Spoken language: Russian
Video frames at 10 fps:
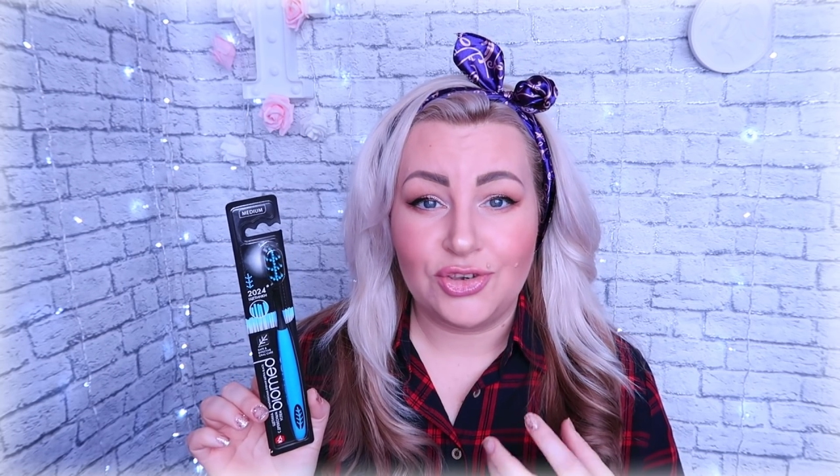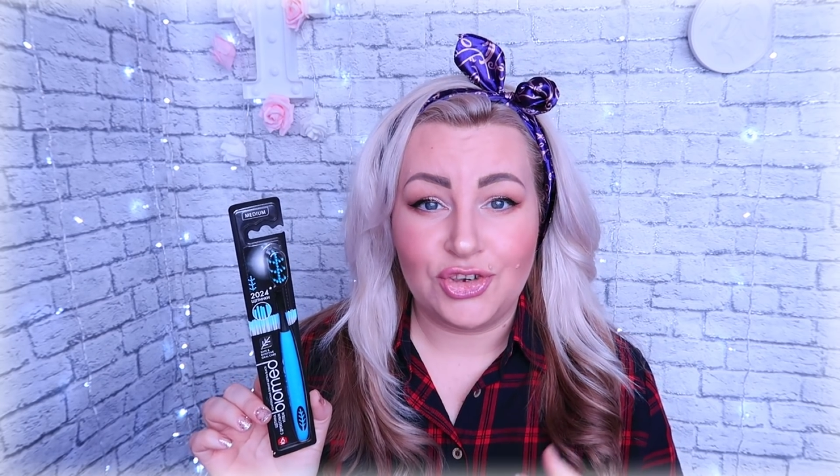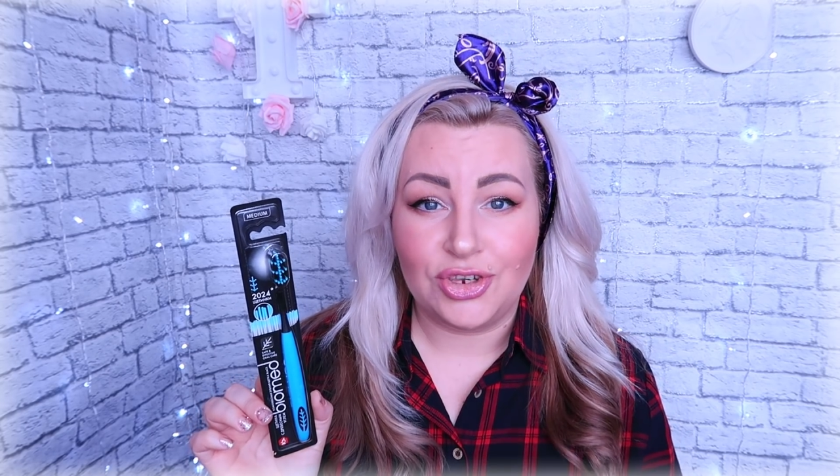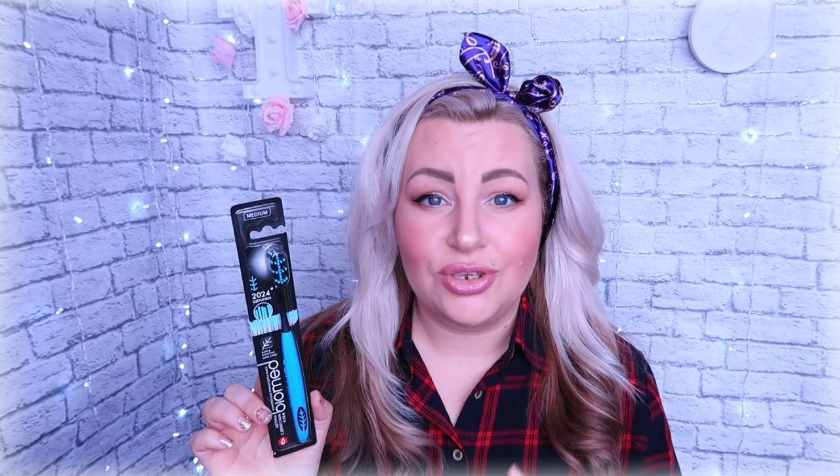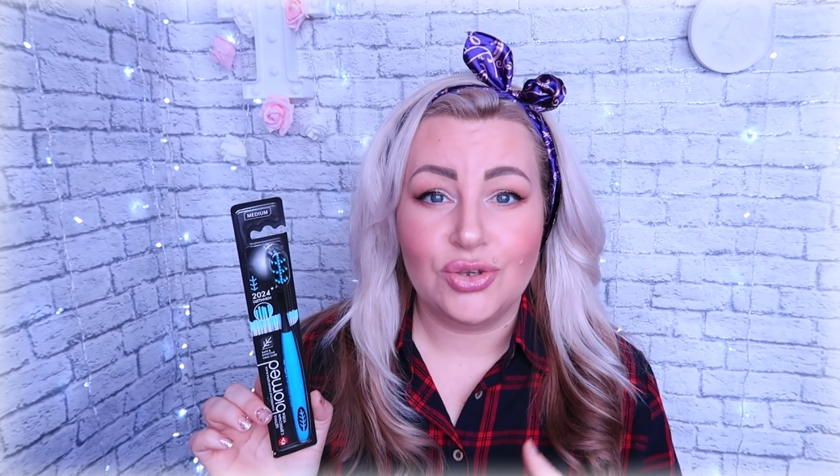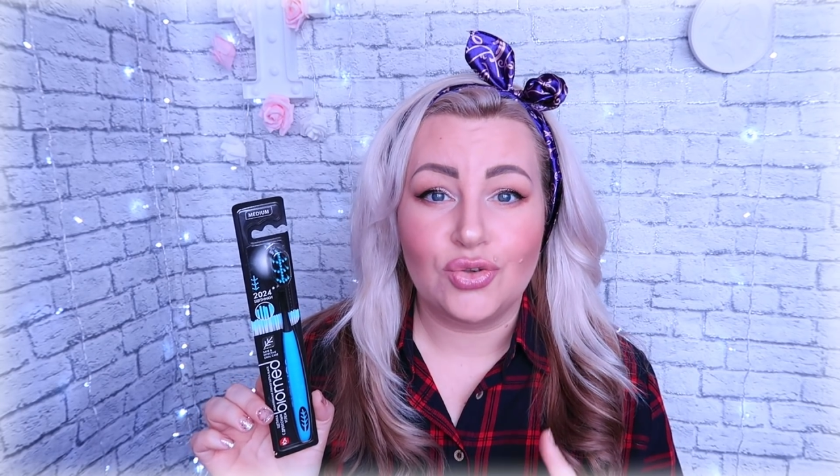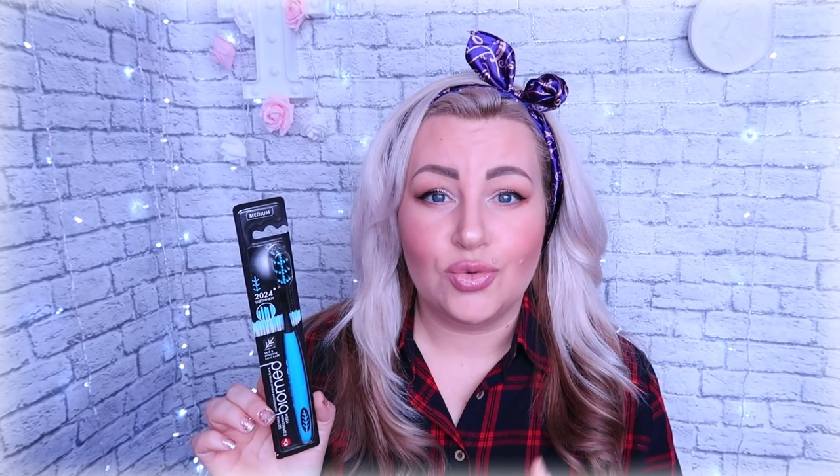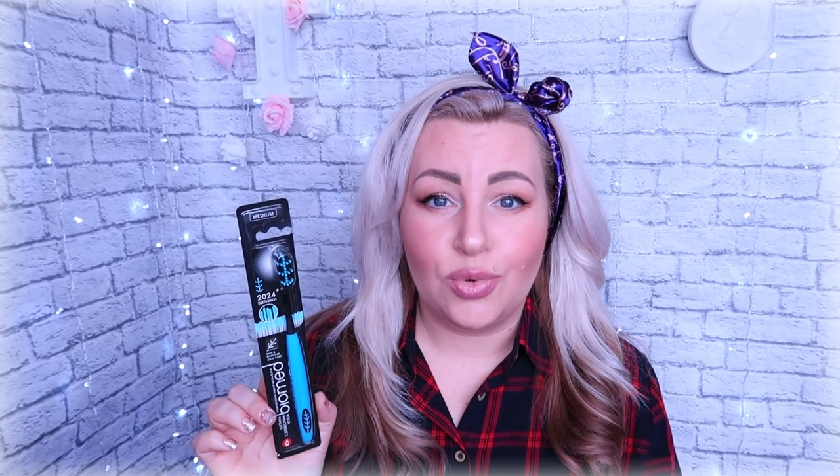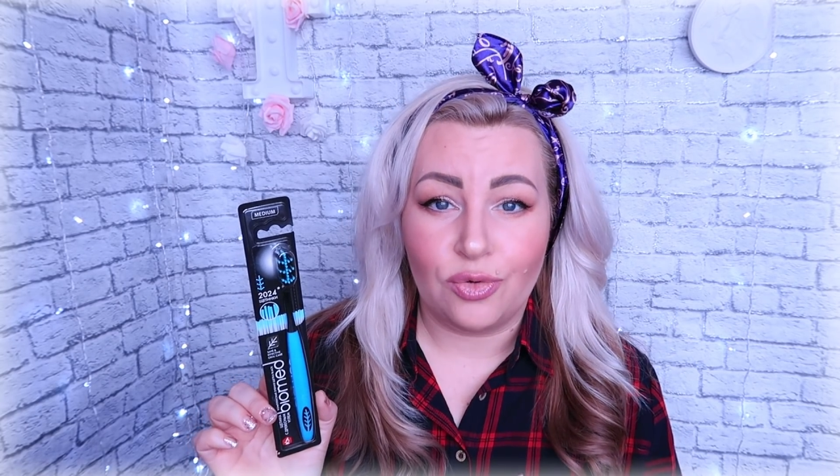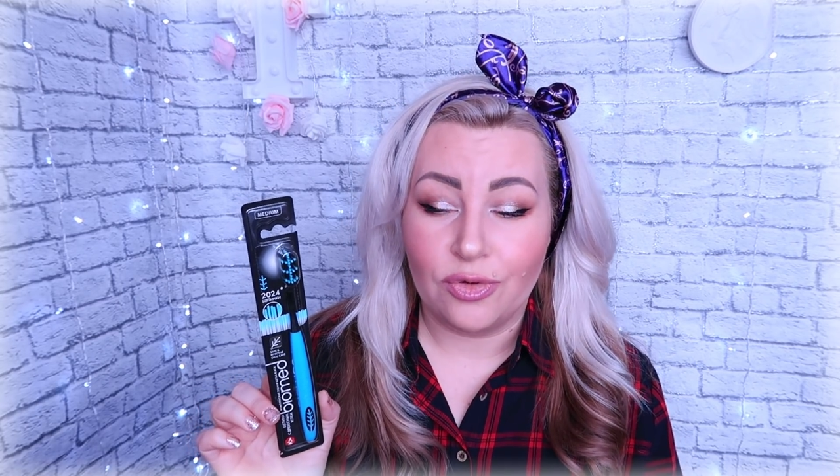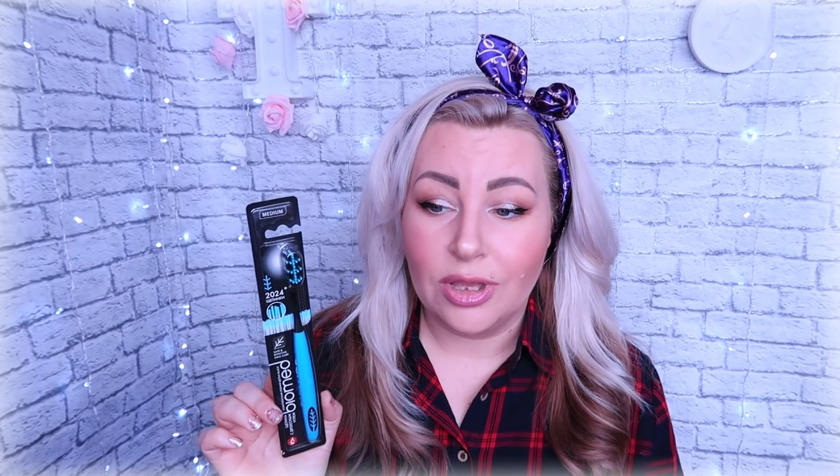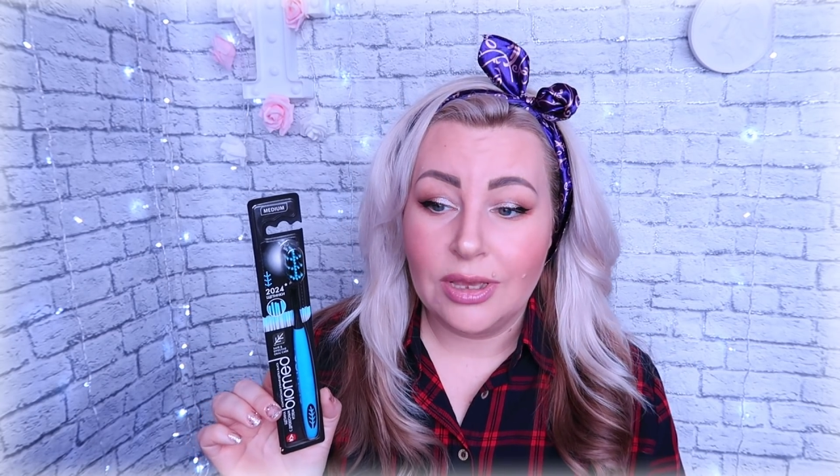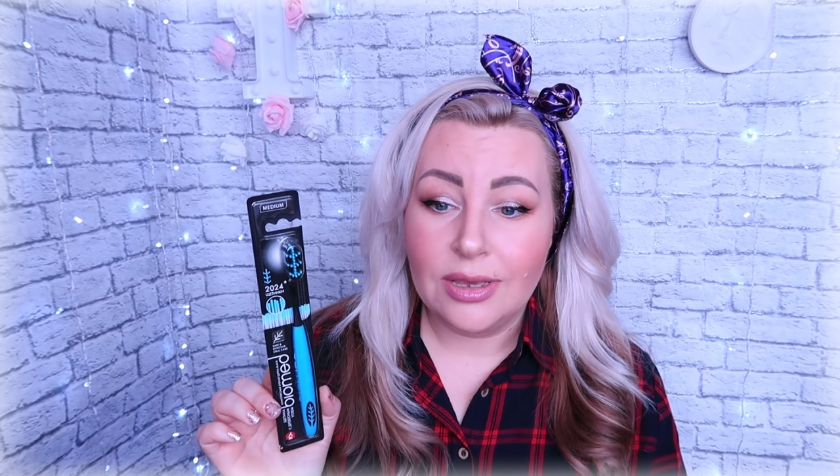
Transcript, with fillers: очищения зубов